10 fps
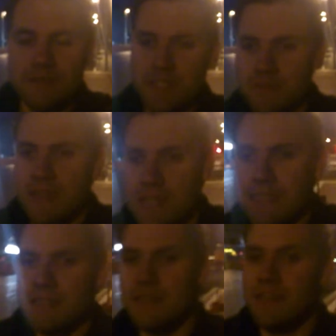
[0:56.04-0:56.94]

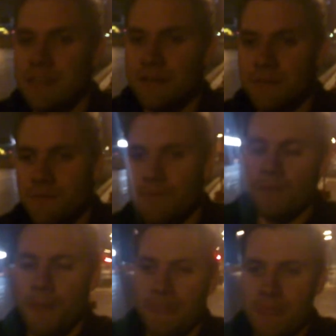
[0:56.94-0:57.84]
zwischenmelden. Ähm,
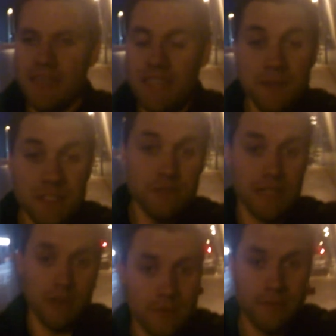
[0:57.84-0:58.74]
ich habe jetzt
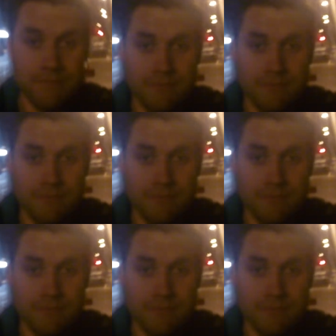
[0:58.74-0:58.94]
Urlaub.